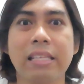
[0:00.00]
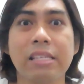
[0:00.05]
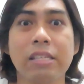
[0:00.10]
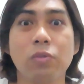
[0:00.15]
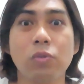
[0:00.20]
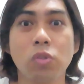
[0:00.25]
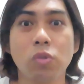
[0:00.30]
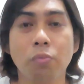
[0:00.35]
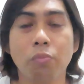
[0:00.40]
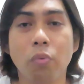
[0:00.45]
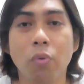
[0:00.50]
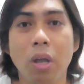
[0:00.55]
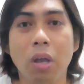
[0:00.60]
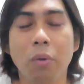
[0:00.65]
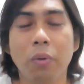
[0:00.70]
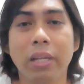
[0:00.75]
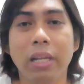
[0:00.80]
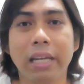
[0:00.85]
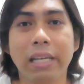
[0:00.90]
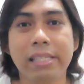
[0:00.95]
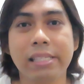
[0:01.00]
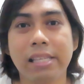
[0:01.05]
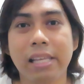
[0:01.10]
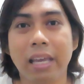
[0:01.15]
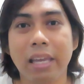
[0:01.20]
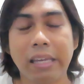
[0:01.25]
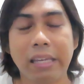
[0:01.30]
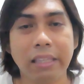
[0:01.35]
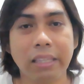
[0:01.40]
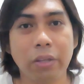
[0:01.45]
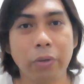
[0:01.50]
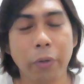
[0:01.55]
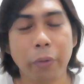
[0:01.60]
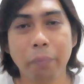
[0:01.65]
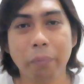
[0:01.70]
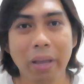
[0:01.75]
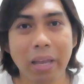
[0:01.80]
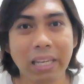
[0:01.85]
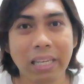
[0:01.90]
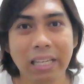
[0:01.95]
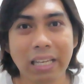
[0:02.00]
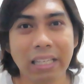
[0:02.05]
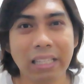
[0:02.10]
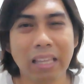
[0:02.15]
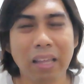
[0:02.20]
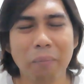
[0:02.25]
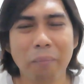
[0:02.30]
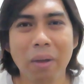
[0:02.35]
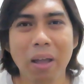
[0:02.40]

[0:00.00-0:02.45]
sinusumpong ako ng anxiety or panic attack,